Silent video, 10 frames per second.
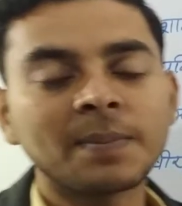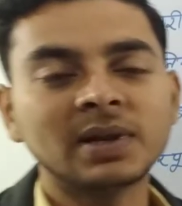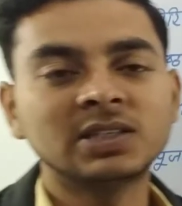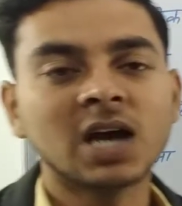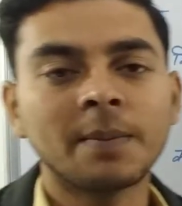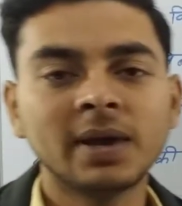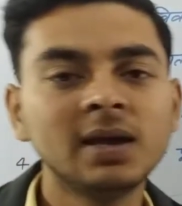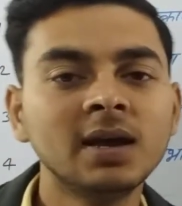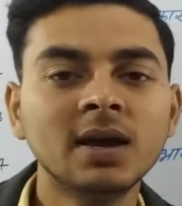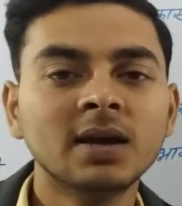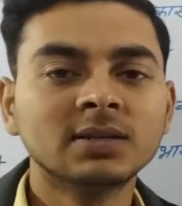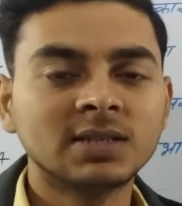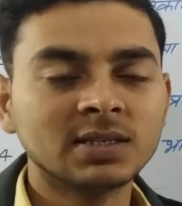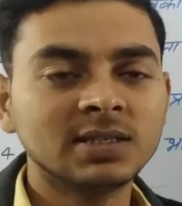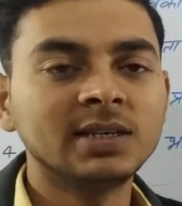आए परीक्षा में
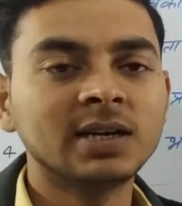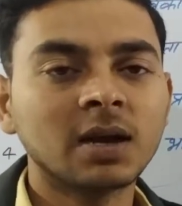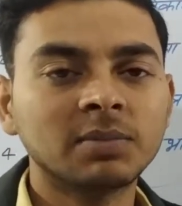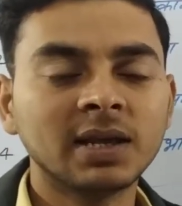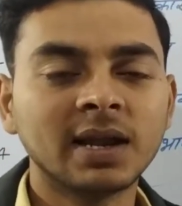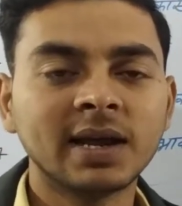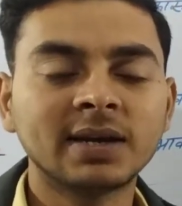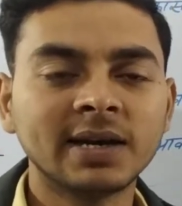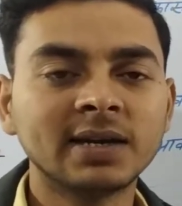जैसे सी टेट आप दे रहे हैं या